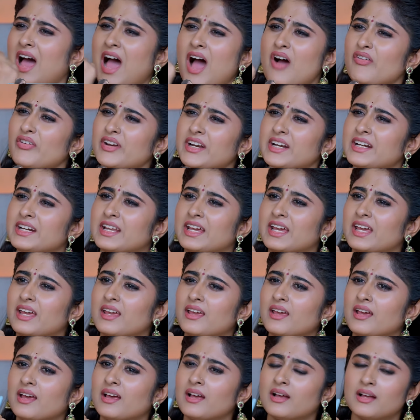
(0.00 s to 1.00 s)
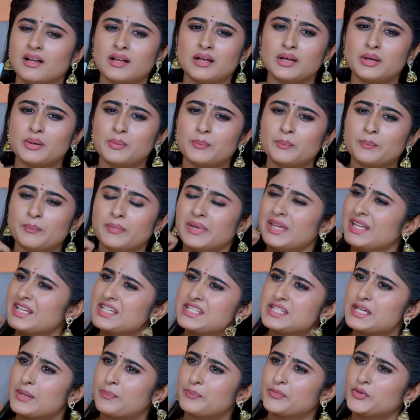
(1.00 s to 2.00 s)
అవునండి మీరు
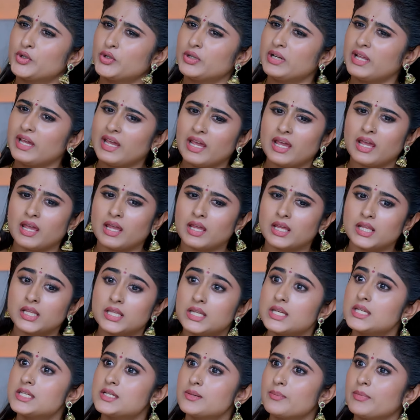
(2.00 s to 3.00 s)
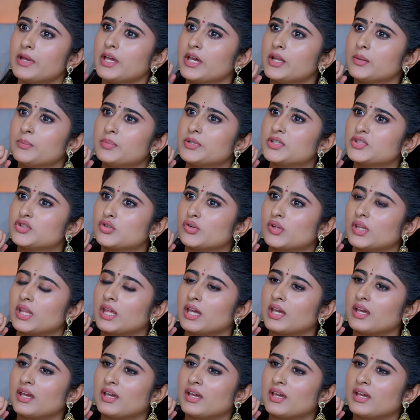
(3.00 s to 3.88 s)
చెప్తుంటే నిజమే అనిపిస్తుంది